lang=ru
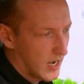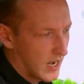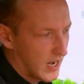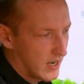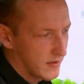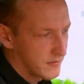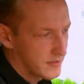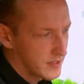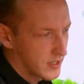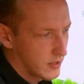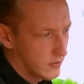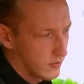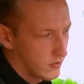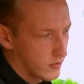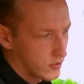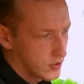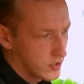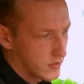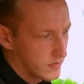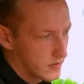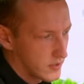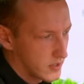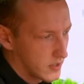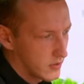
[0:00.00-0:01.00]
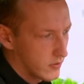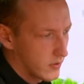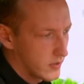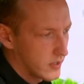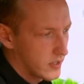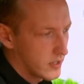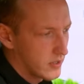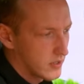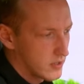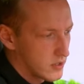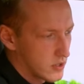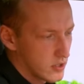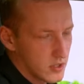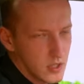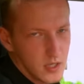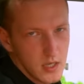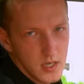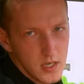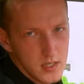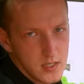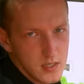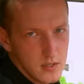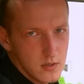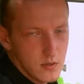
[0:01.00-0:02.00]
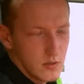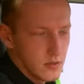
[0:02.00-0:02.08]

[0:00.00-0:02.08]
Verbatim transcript: а в салон уже заходит 14.